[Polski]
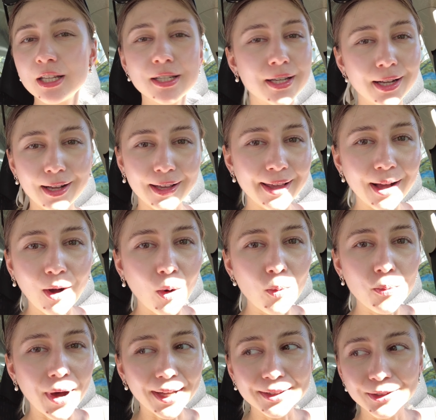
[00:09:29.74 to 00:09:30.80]
czeka je
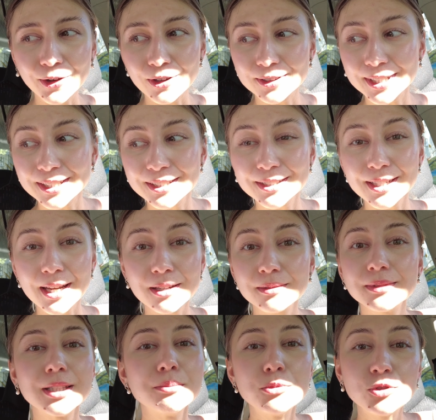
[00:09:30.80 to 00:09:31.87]
kąpanko, także
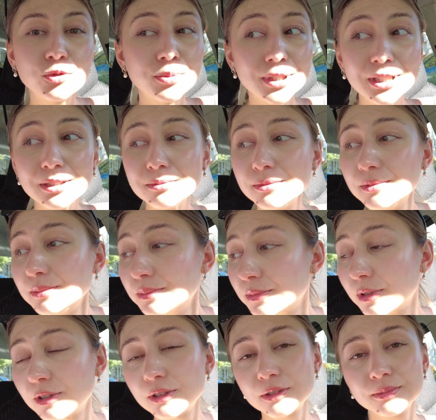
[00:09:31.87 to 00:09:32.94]
nie mówmy im,
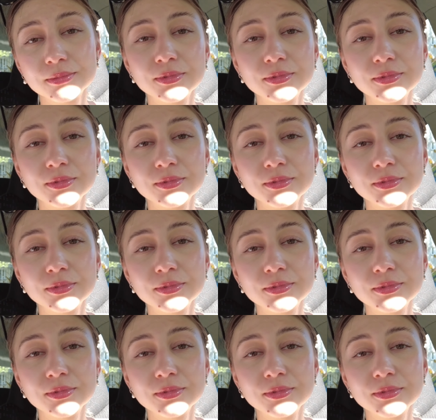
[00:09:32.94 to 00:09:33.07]
bo